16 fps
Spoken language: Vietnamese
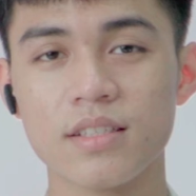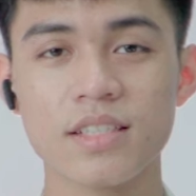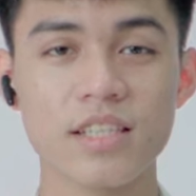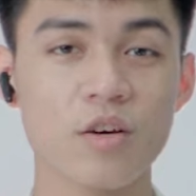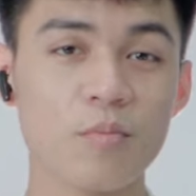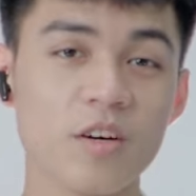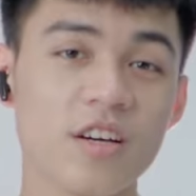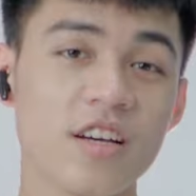Xin
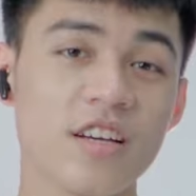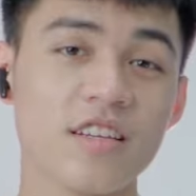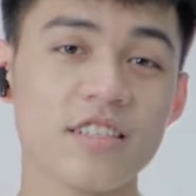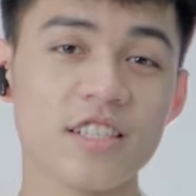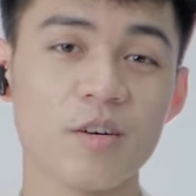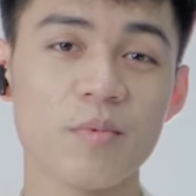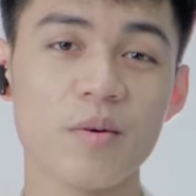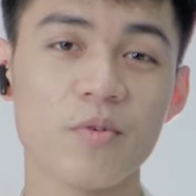chào mọi người,
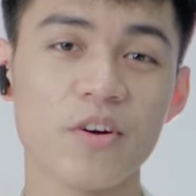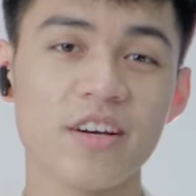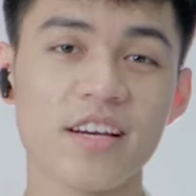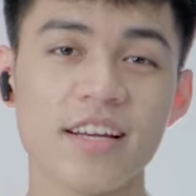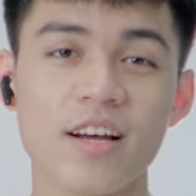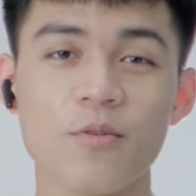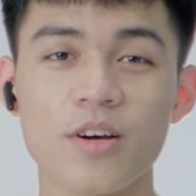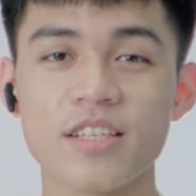chào mừng mọi
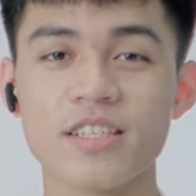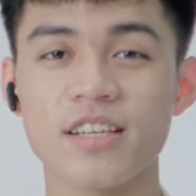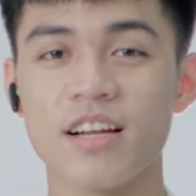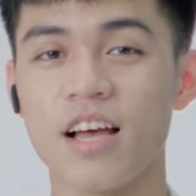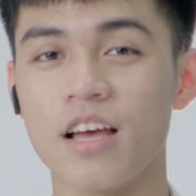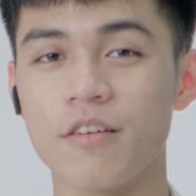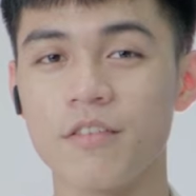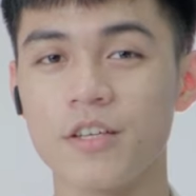người đã quay trở
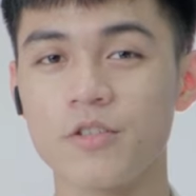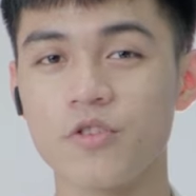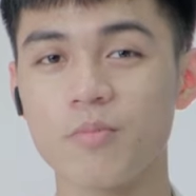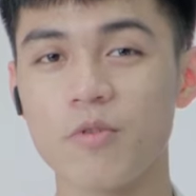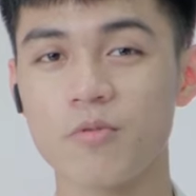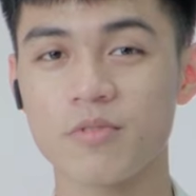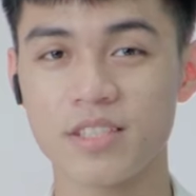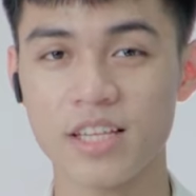lại với
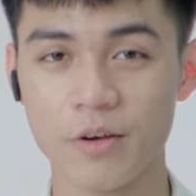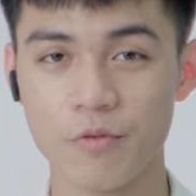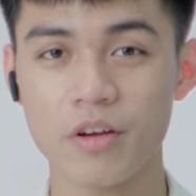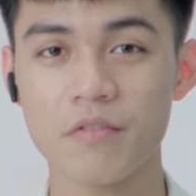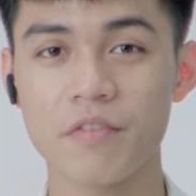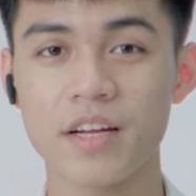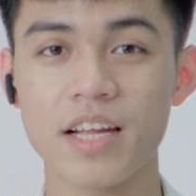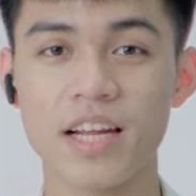chuyên mục giải
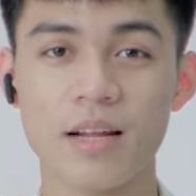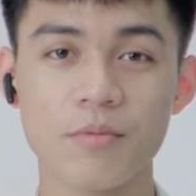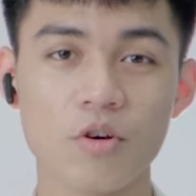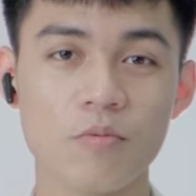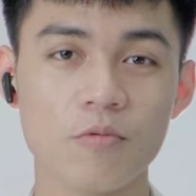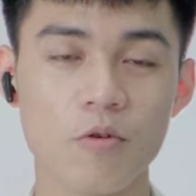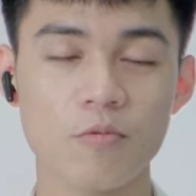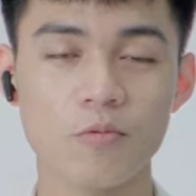quyết vấn đề
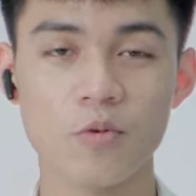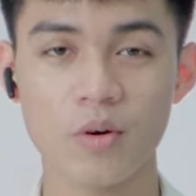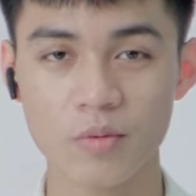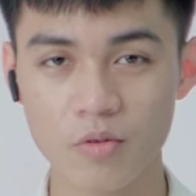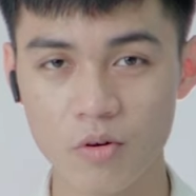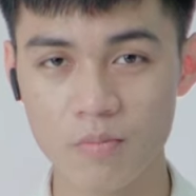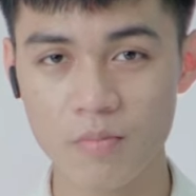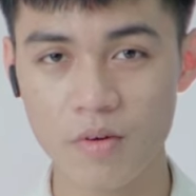laptop cùng đúng
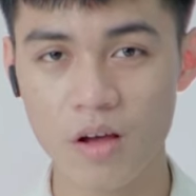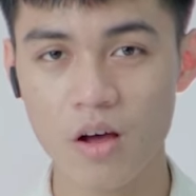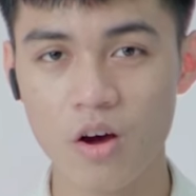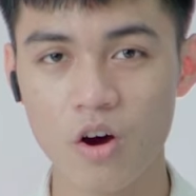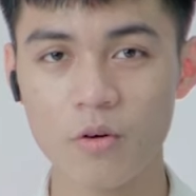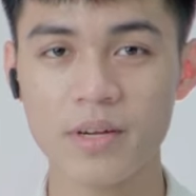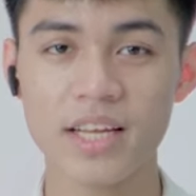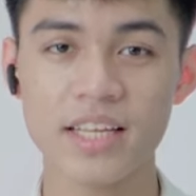laptop.
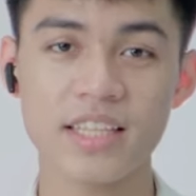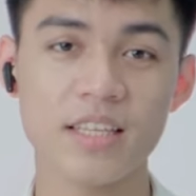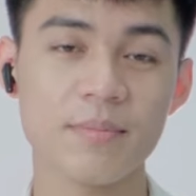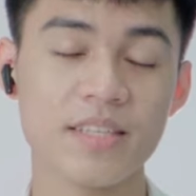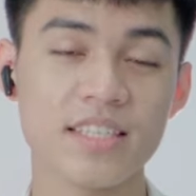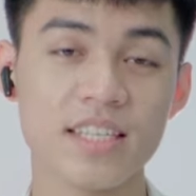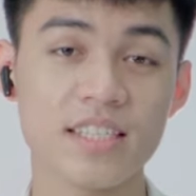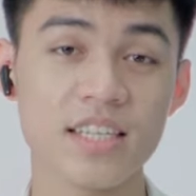Hôm nay thì
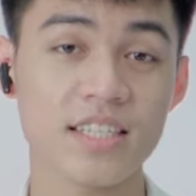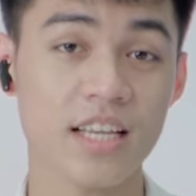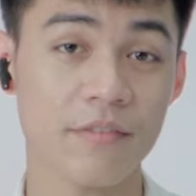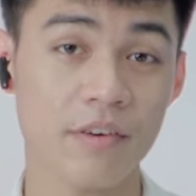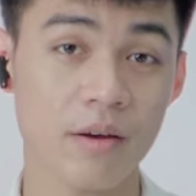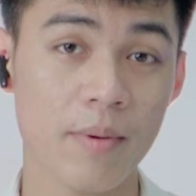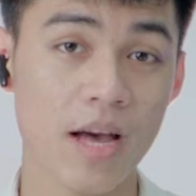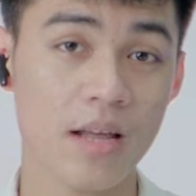mình sẽ chia sẻ
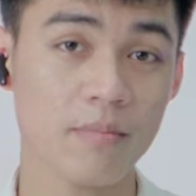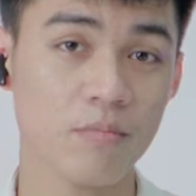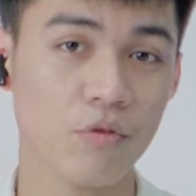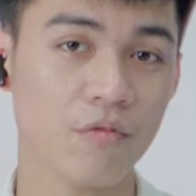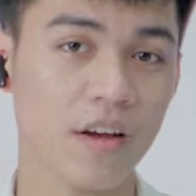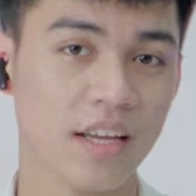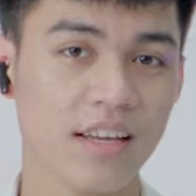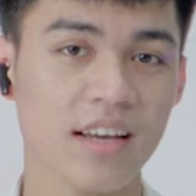với các bạn
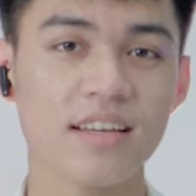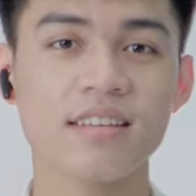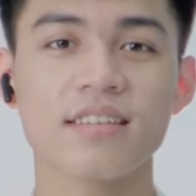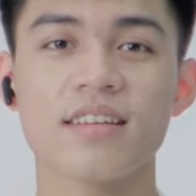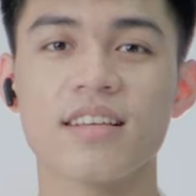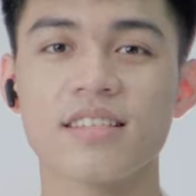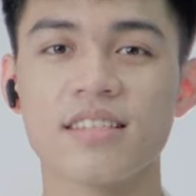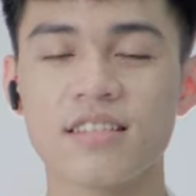một vài cách
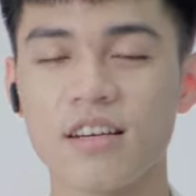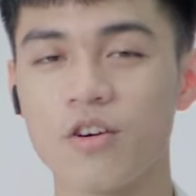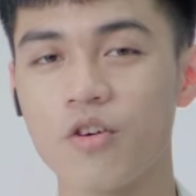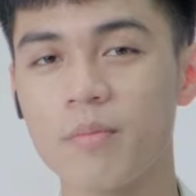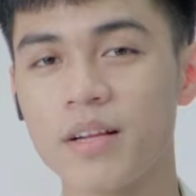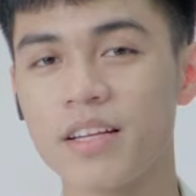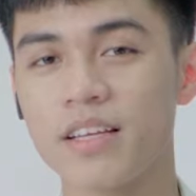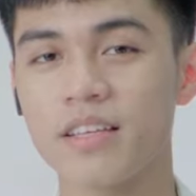để sửa
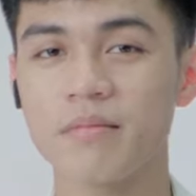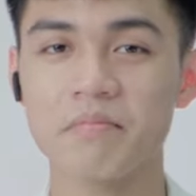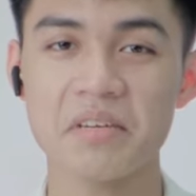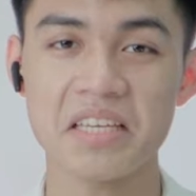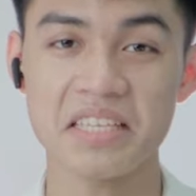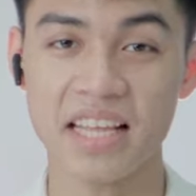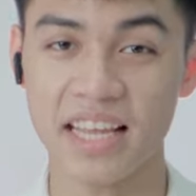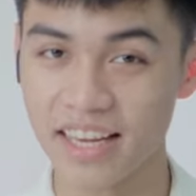lỗi màn hình
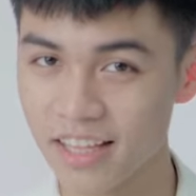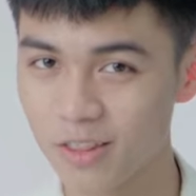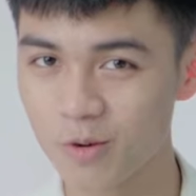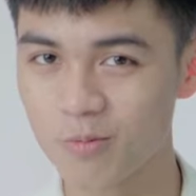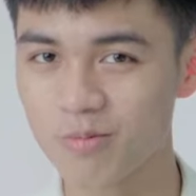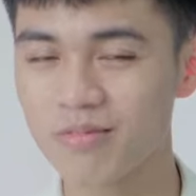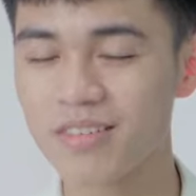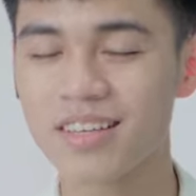bị nháy liên
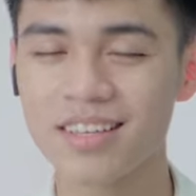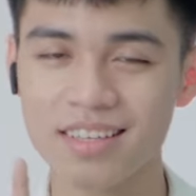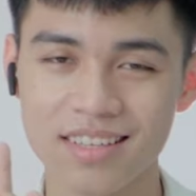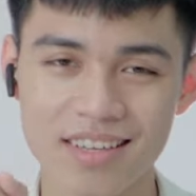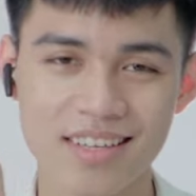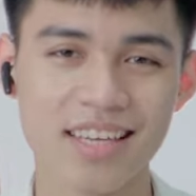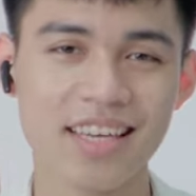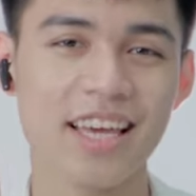tục,
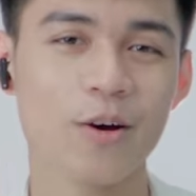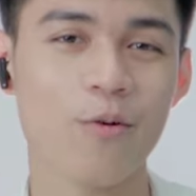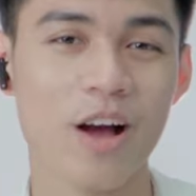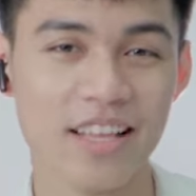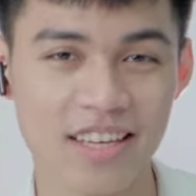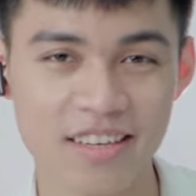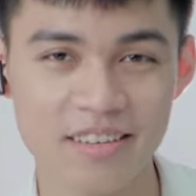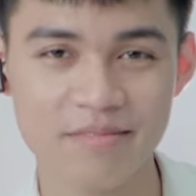cực kỳ hiệu
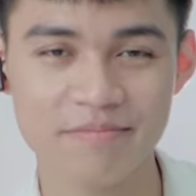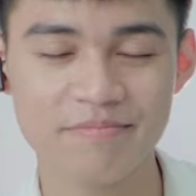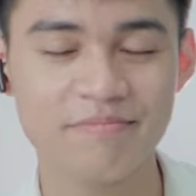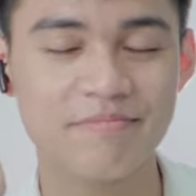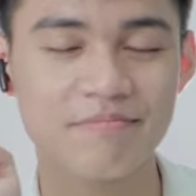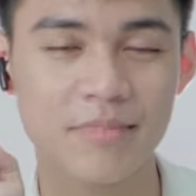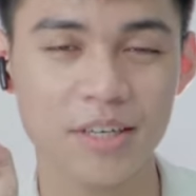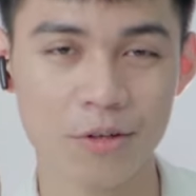quả nhé.
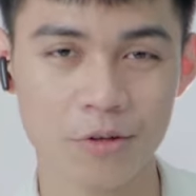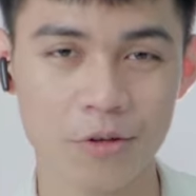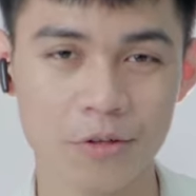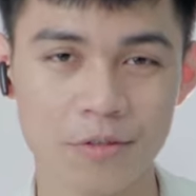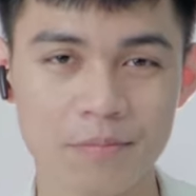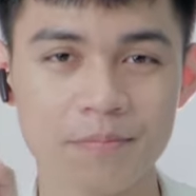Bắt đầu thôi.